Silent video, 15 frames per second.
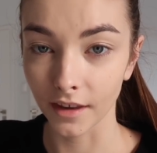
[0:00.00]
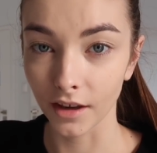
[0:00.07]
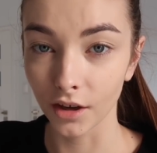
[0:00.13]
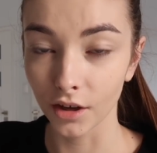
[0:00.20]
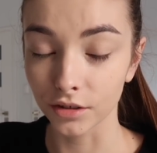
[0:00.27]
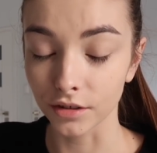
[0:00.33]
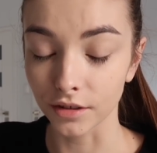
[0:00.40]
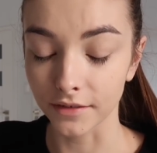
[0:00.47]

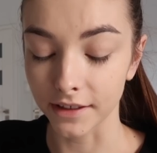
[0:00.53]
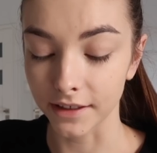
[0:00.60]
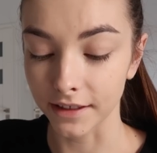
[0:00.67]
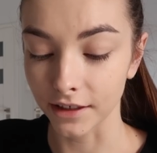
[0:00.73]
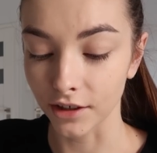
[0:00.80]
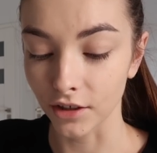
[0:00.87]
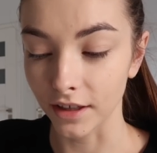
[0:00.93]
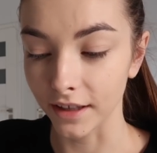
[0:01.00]
gotowa
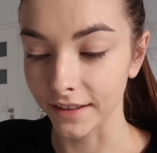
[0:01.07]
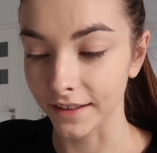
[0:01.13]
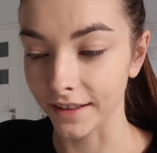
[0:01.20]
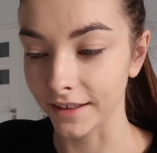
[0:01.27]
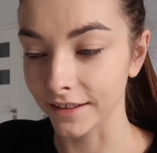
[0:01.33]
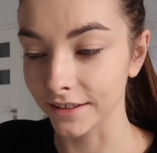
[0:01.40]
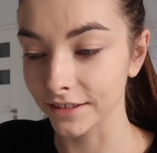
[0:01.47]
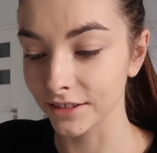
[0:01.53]
na kolejne
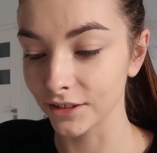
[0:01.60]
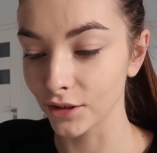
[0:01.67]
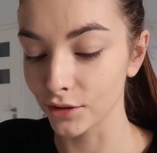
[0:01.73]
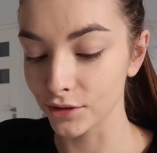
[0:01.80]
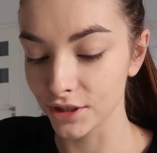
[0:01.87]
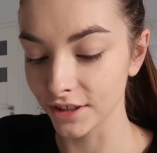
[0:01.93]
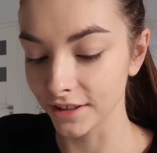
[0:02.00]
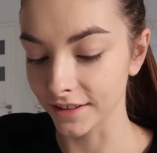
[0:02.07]

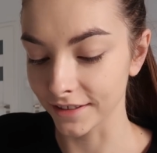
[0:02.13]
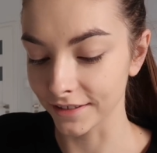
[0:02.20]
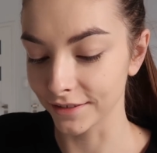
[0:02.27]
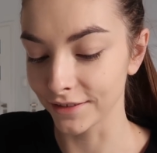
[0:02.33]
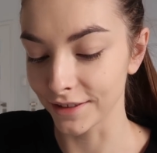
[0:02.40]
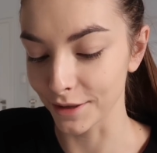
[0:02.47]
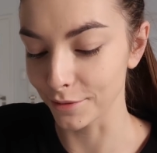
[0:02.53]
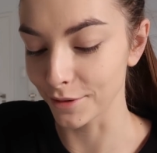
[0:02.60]

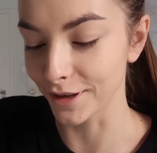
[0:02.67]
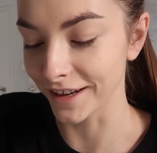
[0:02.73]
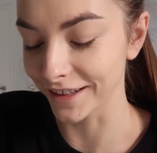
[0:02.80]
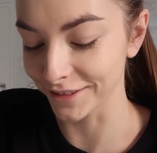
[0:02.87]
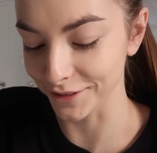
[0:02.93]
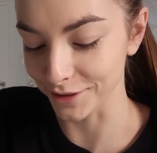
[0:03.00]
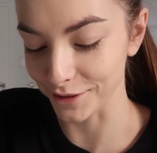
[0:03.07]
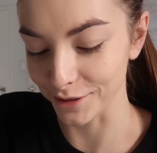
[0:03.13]
godziny w
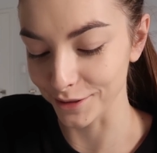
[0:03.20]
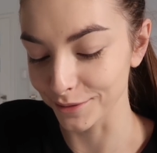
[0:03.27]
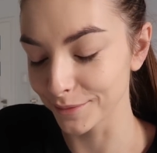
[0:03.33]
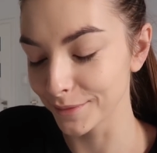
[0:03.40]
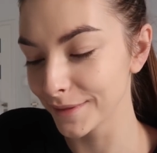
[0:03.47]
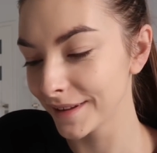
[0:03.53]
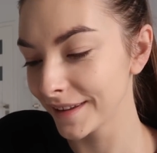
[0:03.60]
laboratorium.